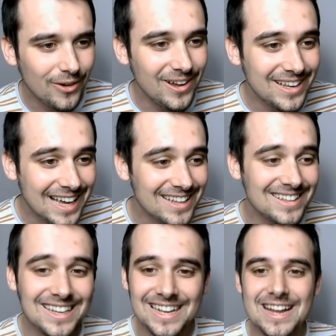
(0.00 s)

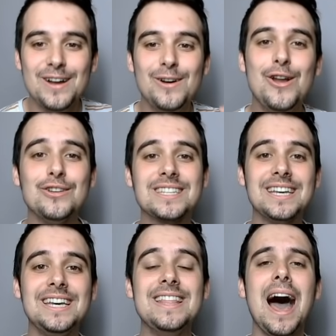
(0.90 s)
regardez le
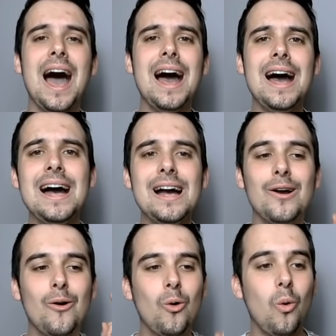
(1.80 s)
screen
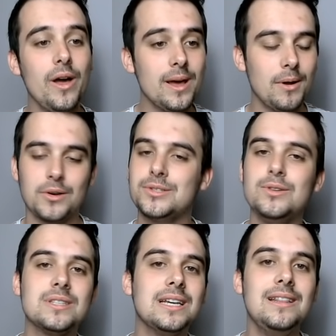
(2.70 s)
incroyable Alors ce
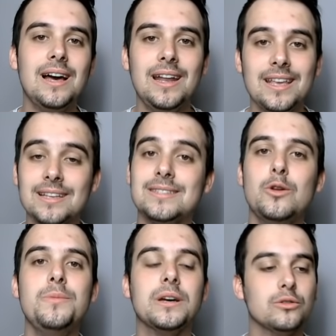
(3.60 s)
screen-là, les gars, c'est
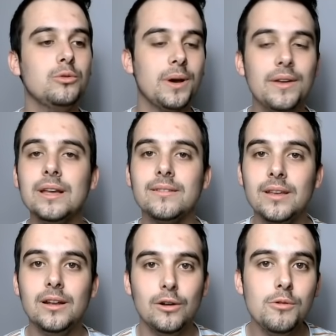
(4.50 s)
le mien, je vous préviens,
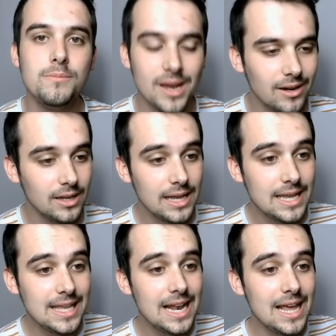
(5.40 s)
c'est le mien.
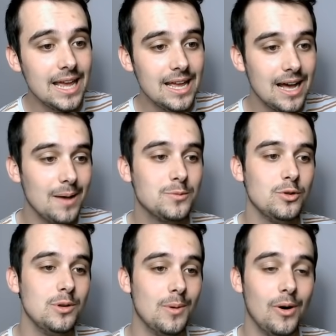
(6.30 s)
Il est
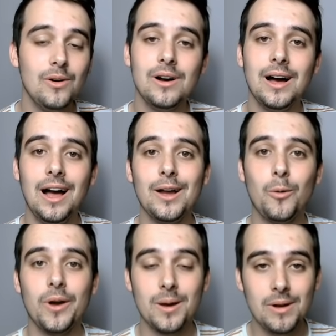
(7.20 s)
absolument
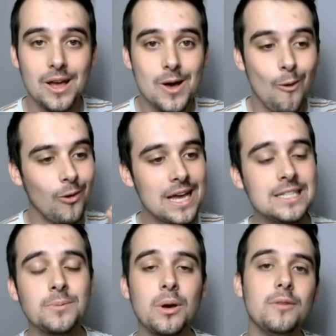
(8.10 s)
incroyable. On gagne
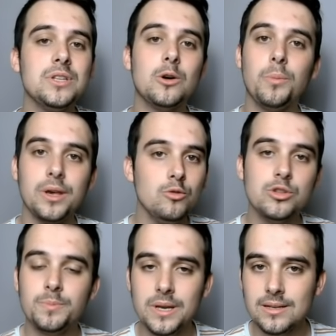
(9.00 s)
cette première, vous avez compris, une
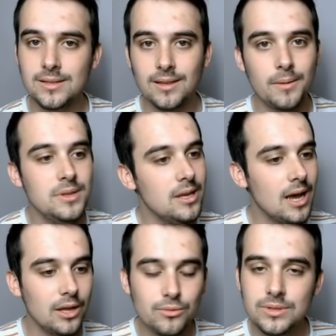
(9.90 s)
spé, c'est terminé,
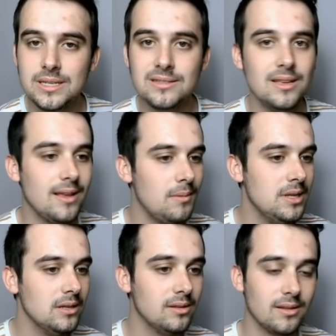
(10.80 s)
un ulti, c'est
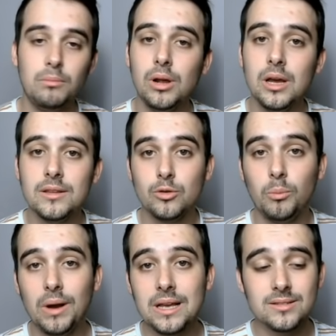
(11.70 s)
terminé, c'est simple. Si on
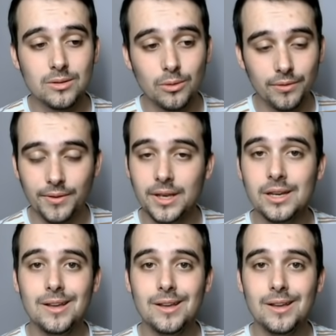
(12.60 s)
place, qu'on fait,